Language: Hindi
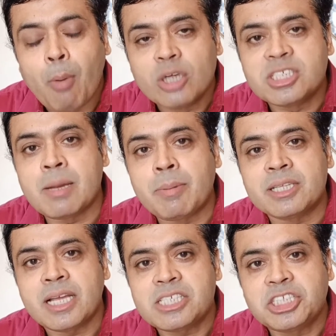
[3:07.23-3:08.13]
बहुत
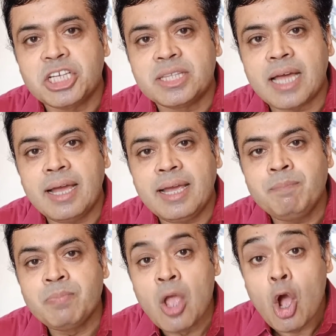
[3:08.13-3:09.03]
जबरदस्त चिंता है
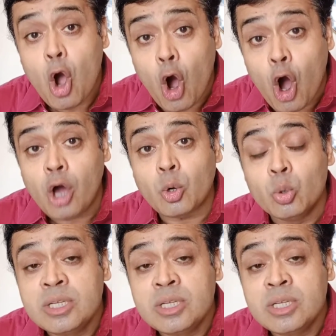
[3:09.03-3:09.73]
और